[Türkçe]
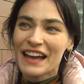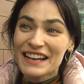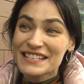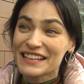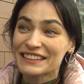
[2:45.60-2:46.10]

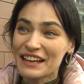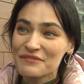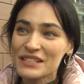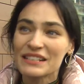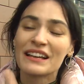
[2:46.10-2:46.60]

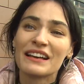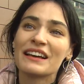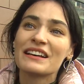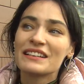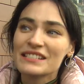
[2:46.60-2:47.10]
gerçekten bir
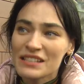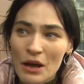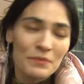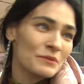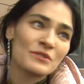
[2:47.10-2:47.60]

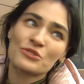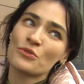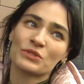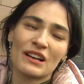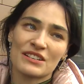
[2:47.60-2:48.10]
sabrımız
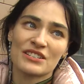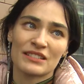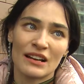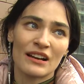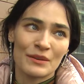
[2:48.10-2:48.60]
çok
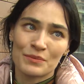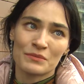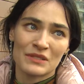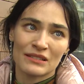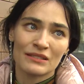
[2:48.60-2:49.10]
taştı ya
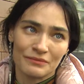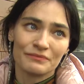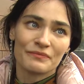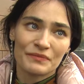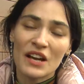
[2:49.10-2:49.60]
hepimizin.
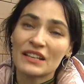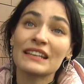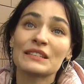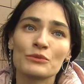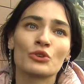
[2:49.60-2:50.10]
Hak
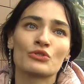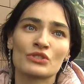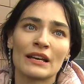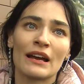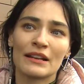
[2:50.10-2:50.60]

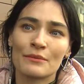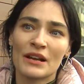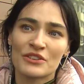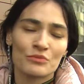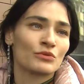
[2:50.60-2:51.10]
etmiyoruz da yani
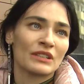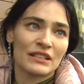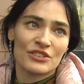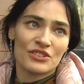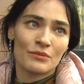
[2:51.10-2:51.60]
bence bunları
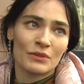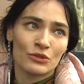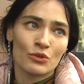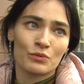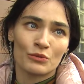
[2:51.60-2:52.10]
yaşamayı
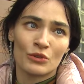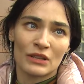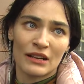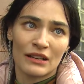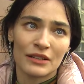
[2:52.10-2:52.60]
toplum
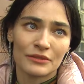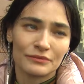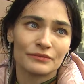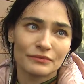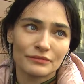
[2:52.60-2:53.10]
olarak. Sizin
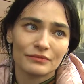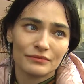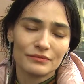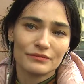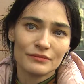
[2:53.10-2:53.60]
var mı
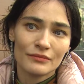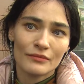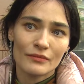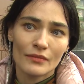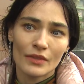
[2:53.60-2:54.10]
orada
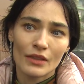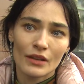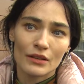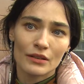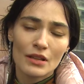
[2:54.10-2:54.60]
tanıdığınız
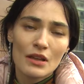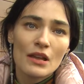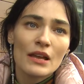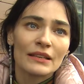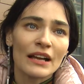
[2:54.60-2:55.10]
arkadaşınız,
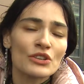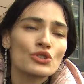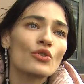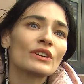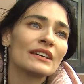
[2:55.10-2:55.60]
dostunuz? Yani
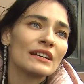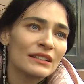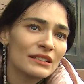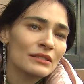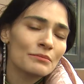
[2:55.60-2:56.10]
çok
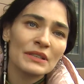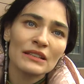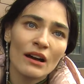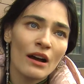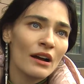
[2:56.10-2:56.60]
yakın
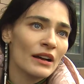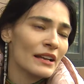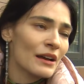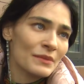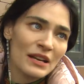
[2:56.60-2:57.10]
bir
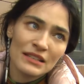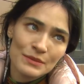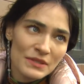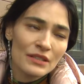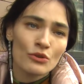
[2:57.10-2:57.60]
ailemden
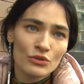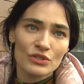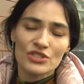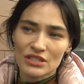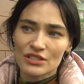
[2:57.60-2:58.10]
kimse yoktu
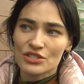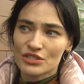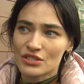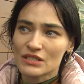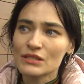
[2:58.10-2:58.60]
işin
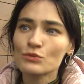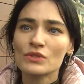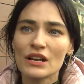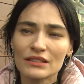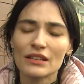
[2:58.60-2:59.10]
açıkçası.
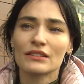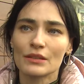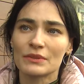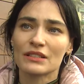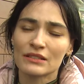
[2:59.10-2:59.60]
Uzaktan
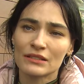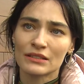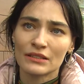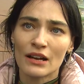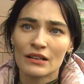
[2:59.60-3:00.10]
tabii
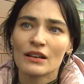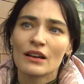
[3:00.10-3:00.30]
tanıdıklar,